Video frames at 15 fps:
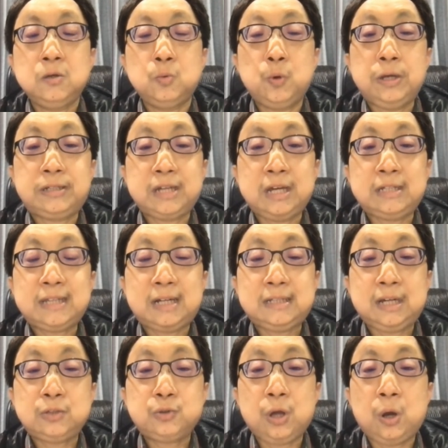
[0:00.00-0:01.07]
我也建议大
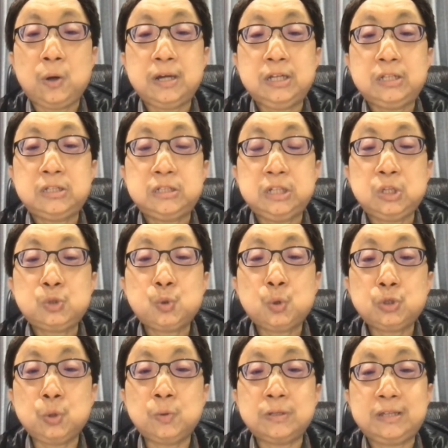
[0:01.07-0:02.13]
家最好可以直接
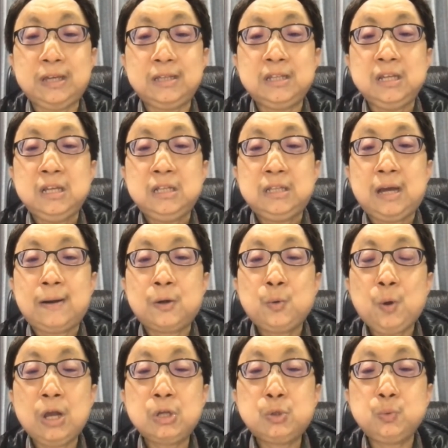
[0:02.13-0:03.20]
说重点，那
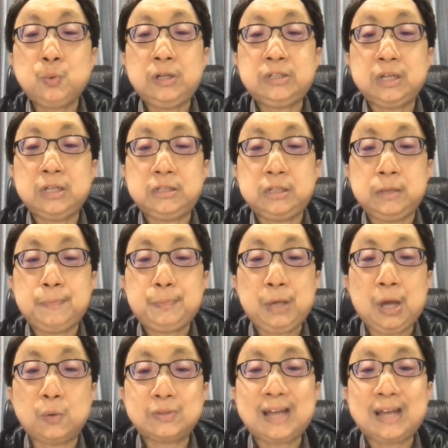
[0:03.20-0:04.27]
快速而简洁的
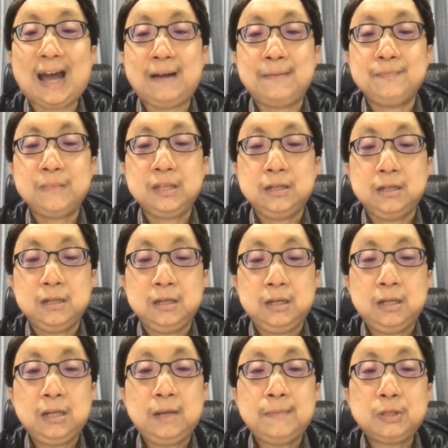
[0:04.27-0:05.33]
表达。
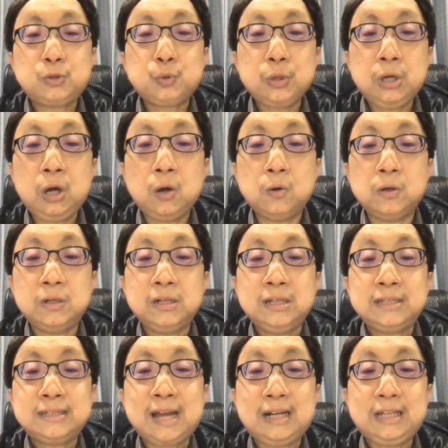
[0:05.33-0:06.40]
那么最后。
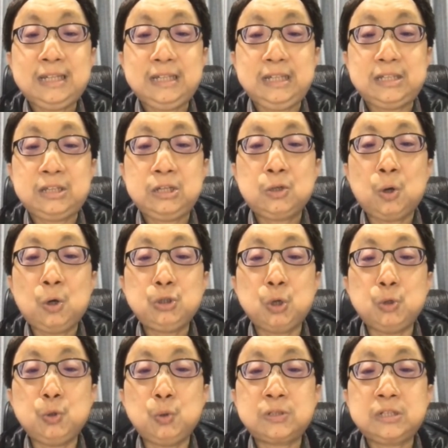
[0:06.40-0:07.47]
当你以提供
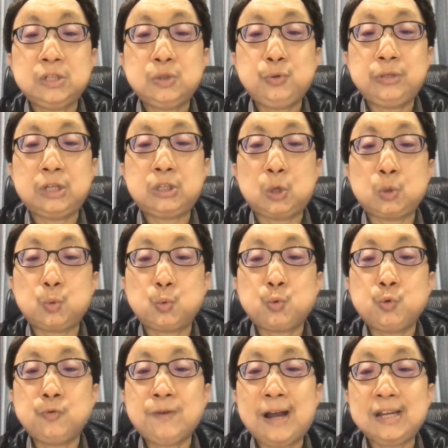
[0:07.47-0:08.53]
有用资讯的角度
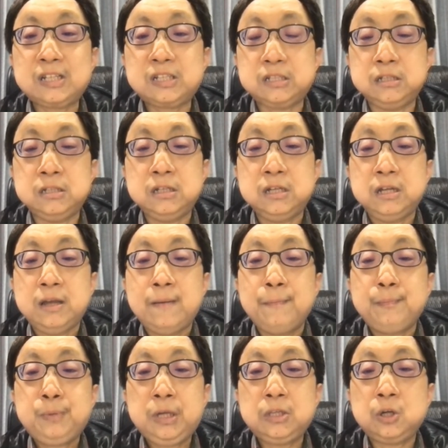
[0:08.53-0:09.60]
出发时，
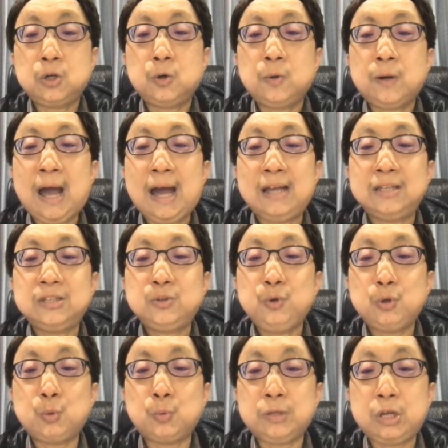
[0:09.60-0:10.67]
便能够和
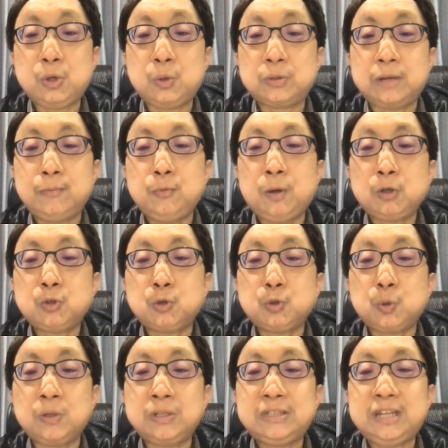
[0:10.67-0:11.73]
阅读内容的目标受
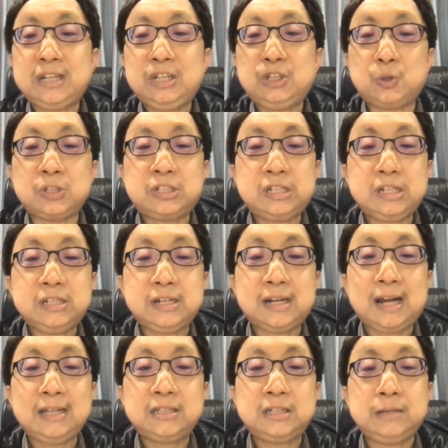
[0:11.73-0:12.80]
众建立一种信
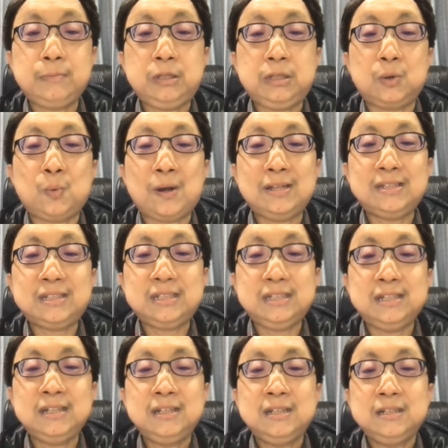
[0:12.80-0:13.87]
任和亲密的关系。